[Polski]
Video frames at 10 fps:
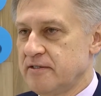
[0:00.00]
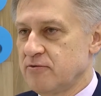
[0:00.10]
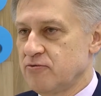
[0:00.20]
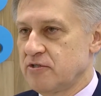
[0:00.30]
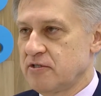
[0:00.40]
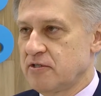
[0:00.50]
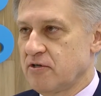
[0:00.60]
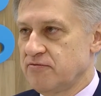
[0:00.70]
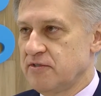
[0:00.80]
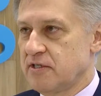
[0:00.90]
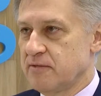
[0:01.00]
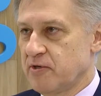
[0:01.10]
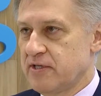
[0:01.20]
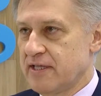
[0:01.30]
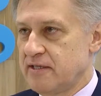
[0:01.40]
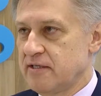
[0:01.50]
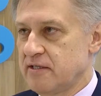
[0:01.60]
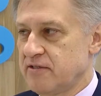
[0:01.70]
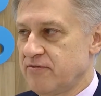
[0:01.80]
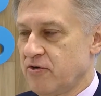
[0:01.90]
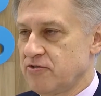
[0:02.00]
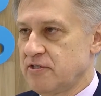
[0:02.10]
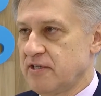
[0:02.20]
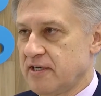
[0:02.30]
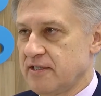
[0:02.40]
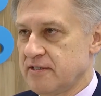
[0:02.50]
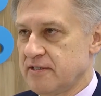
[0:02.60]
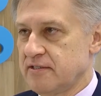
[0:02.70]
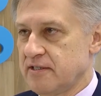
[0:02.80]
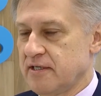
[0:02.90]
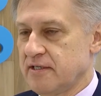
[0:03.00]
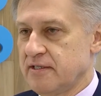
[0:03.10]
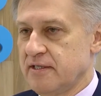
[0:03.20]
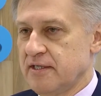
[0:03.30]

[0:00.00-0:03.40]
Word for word: e, użytkownik, podatnik, kiedy wchodzi na, na